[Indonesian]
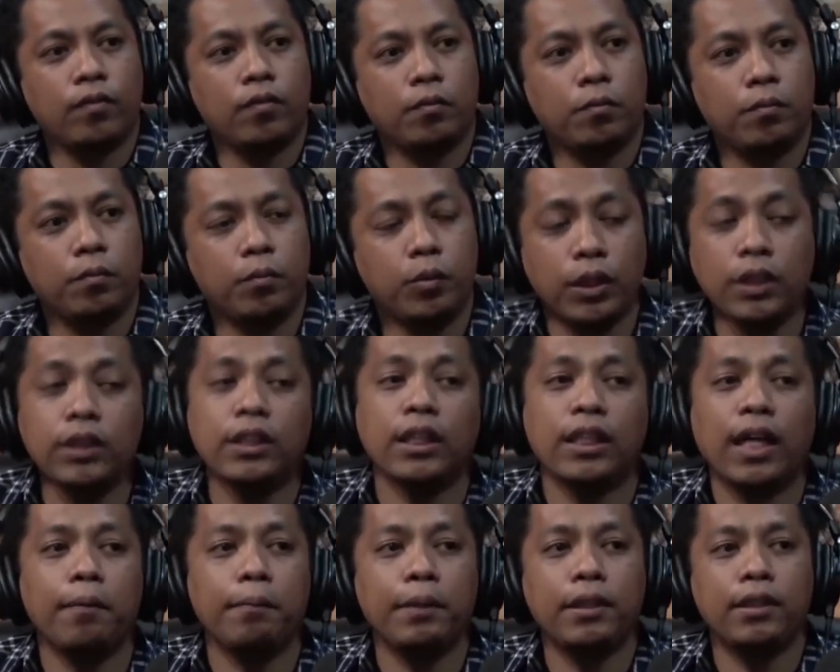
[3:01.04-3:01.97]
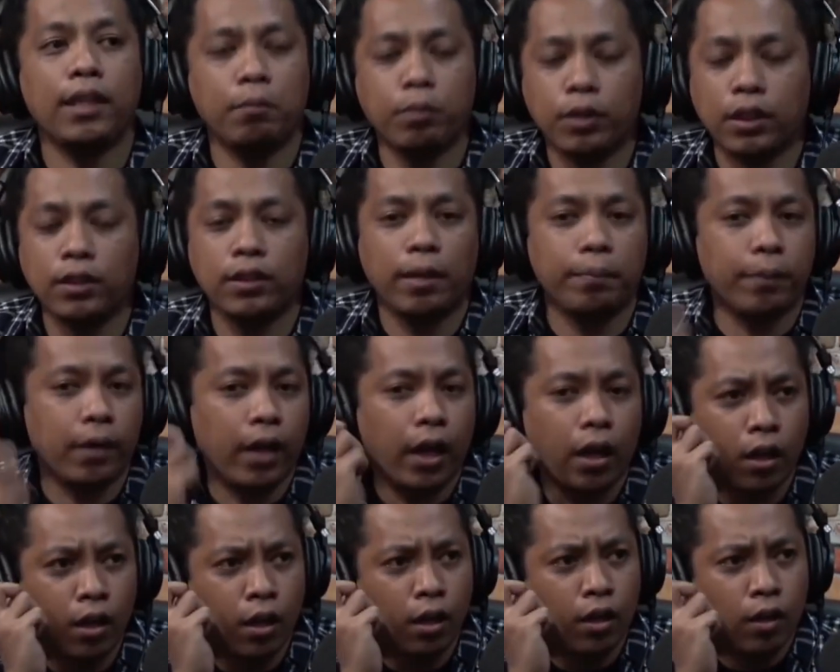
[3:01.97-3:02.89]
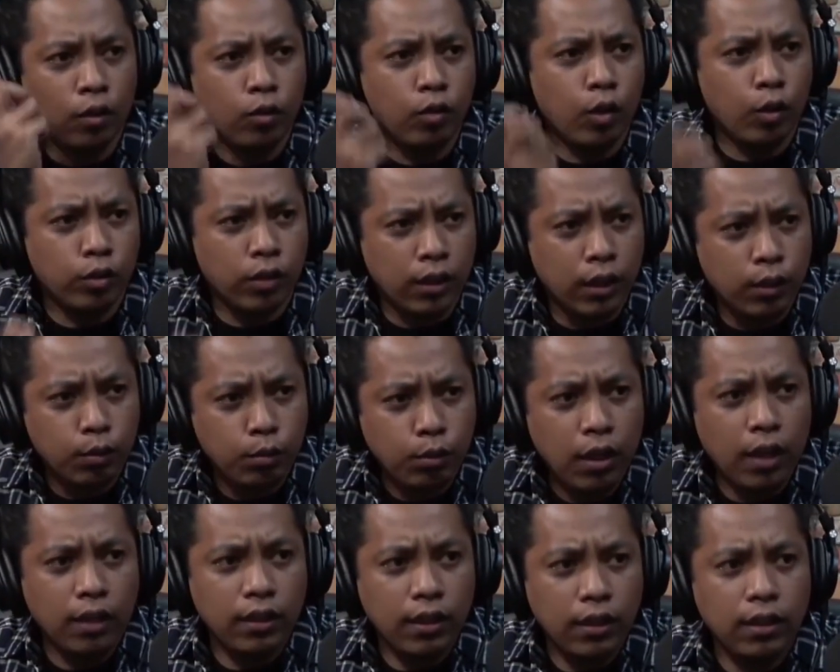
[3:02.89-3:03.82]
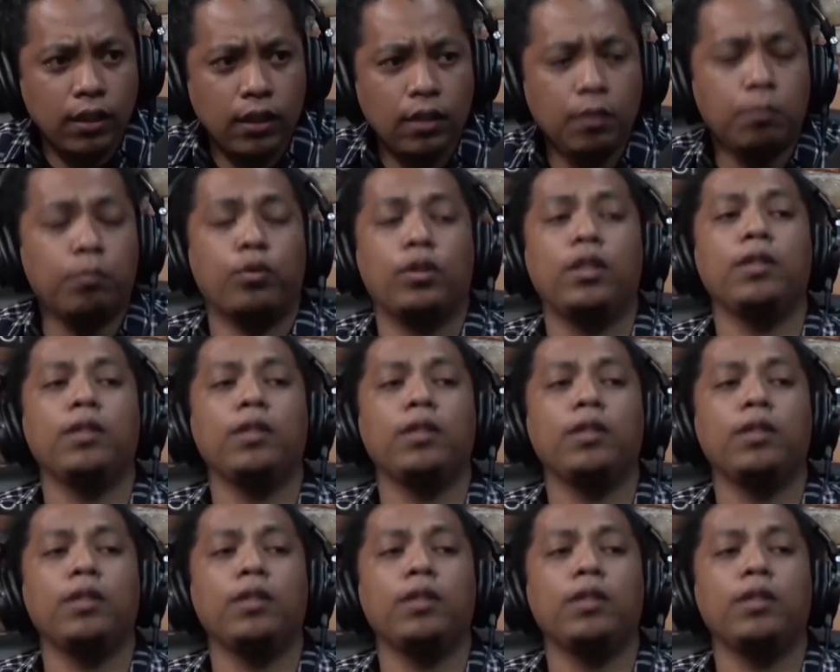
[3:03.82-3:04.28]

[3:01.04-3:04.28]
Mungkin cegah bisa, mungkin Japri, eh lu nggak usah gitulah gini-gini, mungkin